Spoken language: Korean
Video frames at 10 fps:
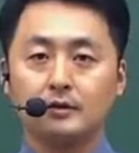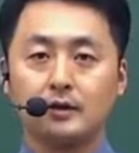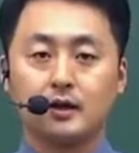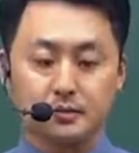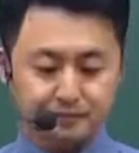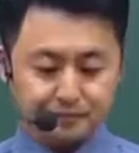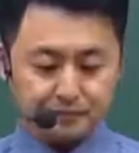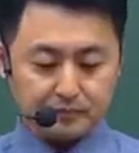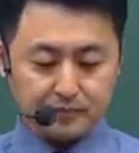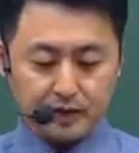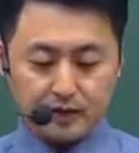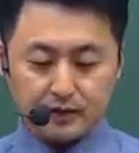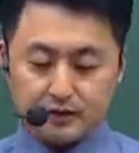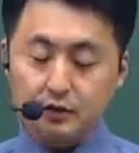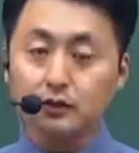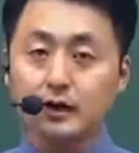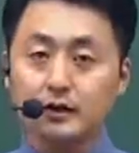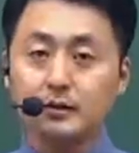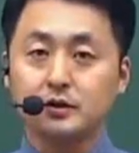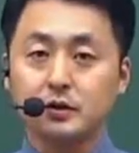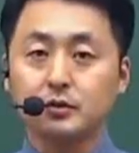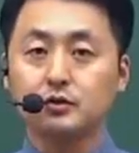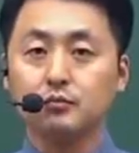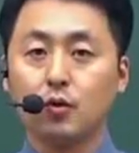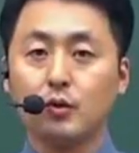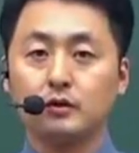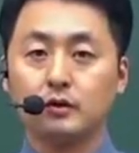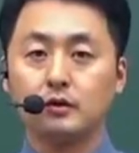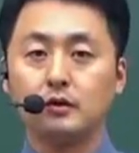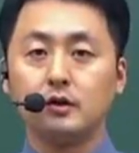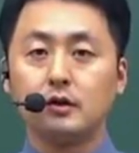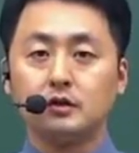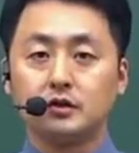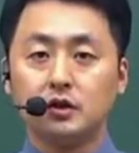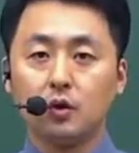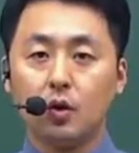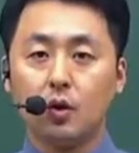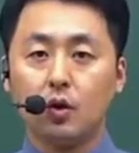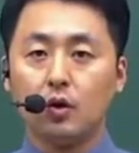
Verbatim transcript: 자, 진로 상담의 정의부터 보면요, 진로,